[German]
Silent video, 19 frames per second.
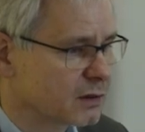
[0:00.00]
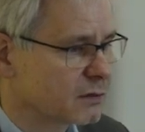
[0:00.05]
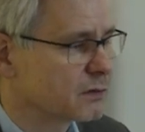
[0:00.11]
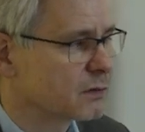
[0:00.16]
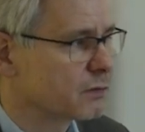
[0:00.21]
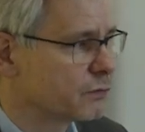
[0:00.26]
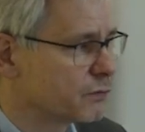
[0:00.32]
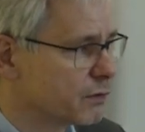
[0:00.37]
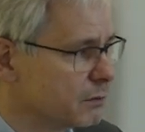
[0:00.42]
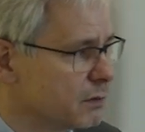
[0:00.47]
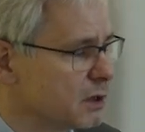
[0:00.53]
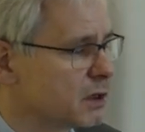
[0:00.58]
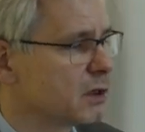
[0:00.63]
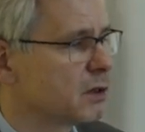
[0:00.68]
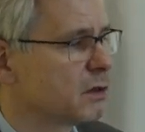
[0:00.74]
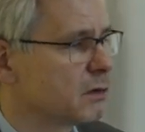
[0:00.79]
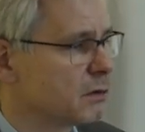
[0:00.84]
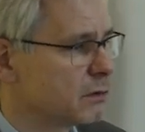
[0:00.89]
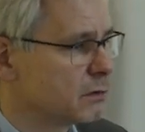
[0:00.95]
das zu
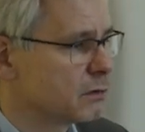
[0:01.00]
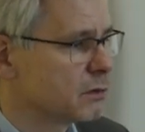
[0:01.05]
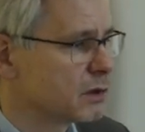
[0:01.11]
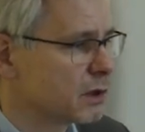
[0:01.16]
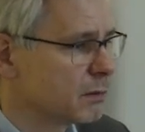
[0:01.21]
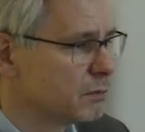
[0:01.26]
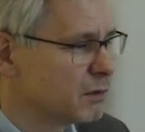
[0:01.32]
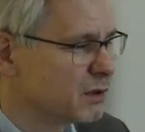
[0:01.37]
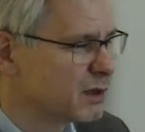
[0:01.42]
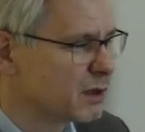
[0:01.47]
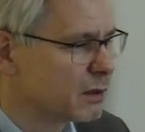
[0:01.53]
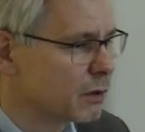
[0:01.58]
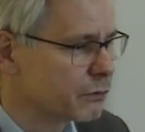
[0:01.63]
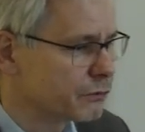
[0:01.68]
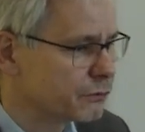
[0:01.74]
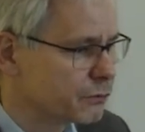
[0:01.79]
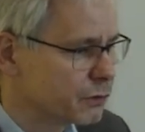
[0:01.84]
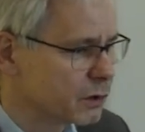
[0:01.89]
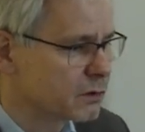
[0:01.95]
vermitteln und ein bisschen
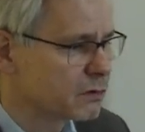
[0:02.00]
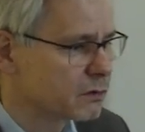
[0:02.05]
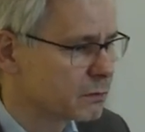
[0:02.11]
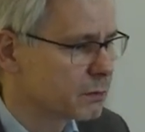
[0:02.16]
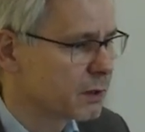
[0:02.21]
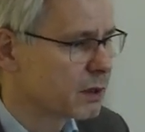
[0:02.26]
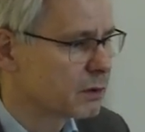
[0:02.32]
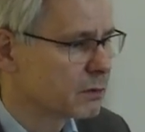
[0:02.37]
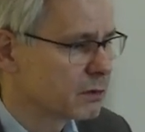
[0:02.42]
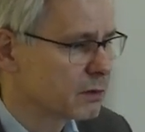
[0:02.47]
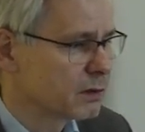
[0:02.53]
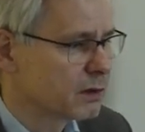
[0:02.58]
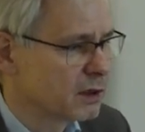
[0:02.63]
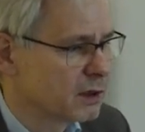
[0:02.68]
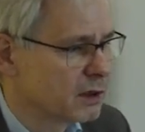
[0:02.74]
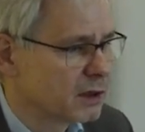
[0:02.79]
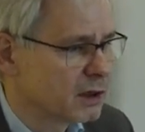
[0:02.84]
auch vorzubauen,